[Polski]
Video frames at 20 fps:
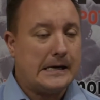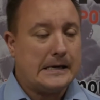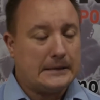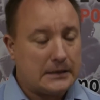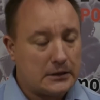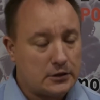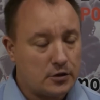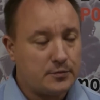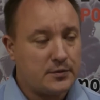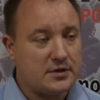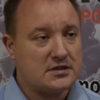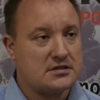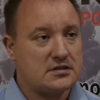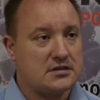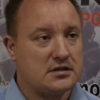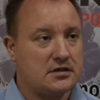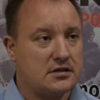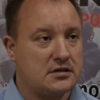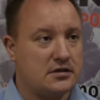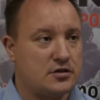
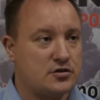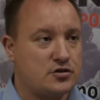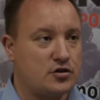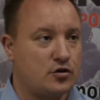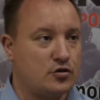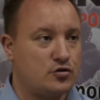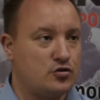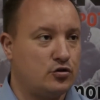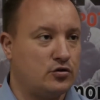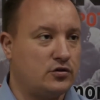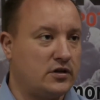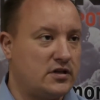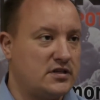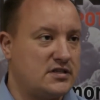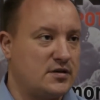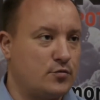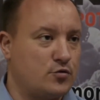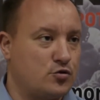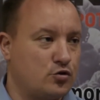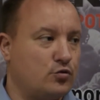Natomiast e, jeżeli chodzi o oddanie
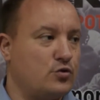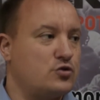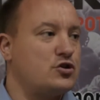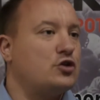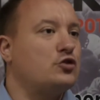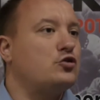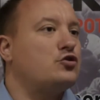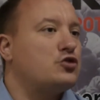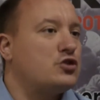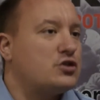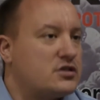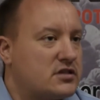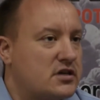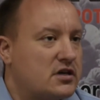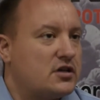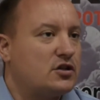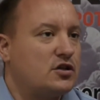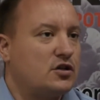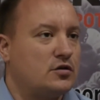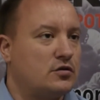samorządu, jeżeli ktoś
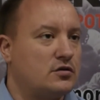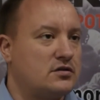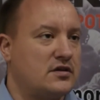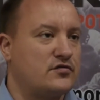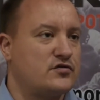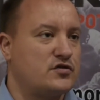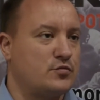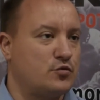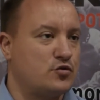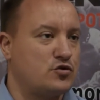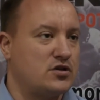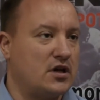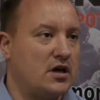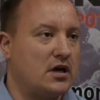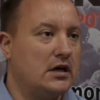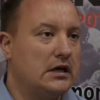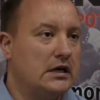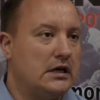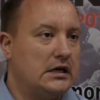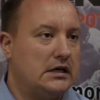chce, to zawsze można
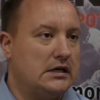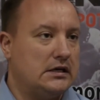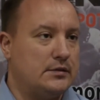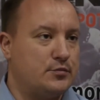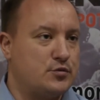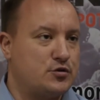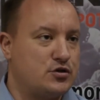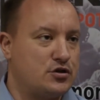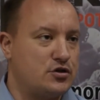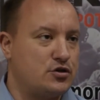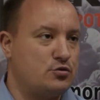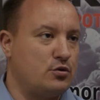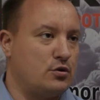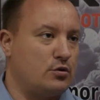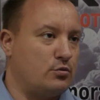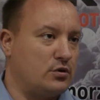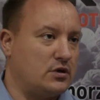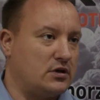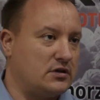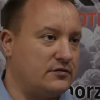e, przyjść tu
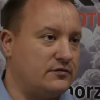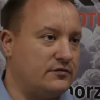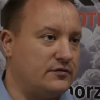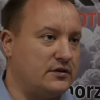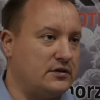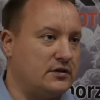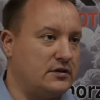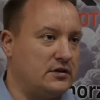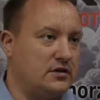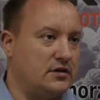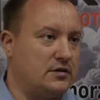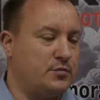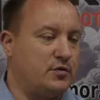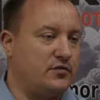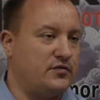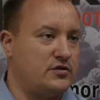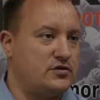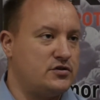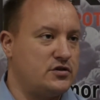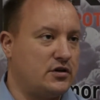akurat w e,
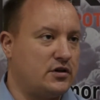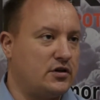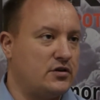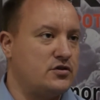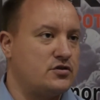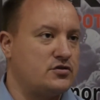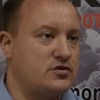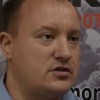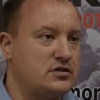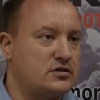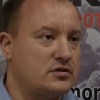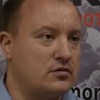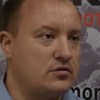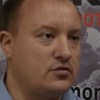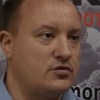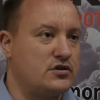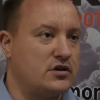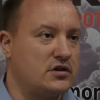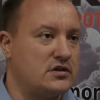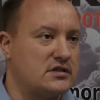powiecie
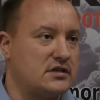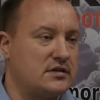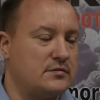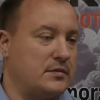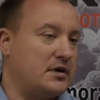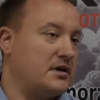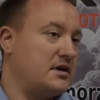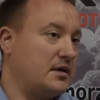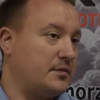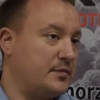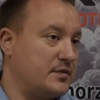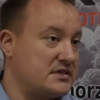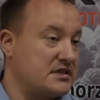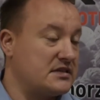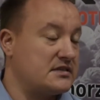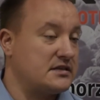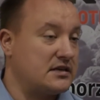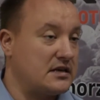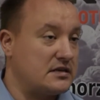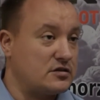kędzierzyńsko-kozielskim. Marek
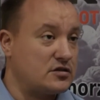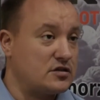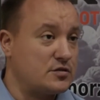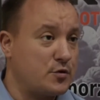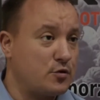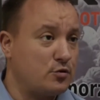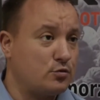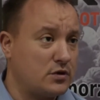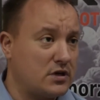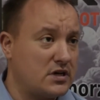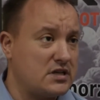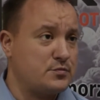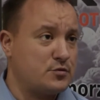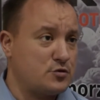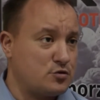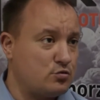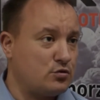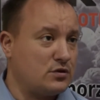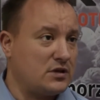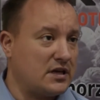Piasecki jest osobą, która jest po
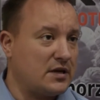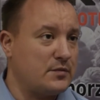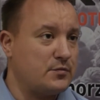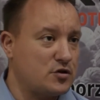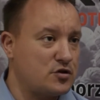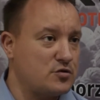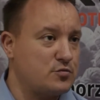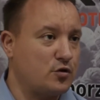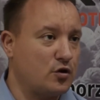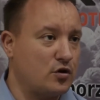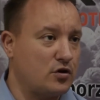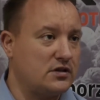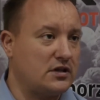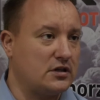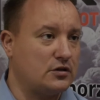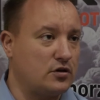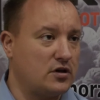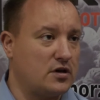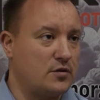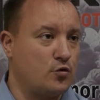prostu takim naszym
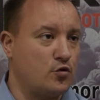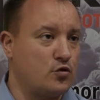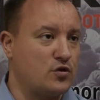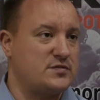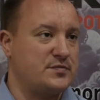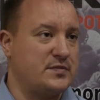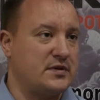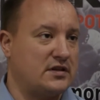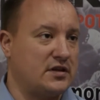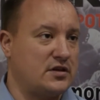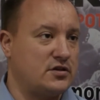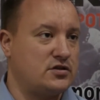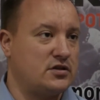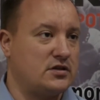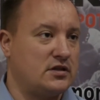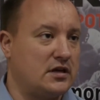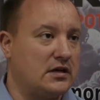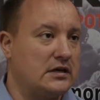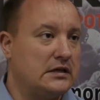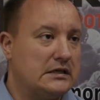koordynatorem z 15
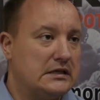na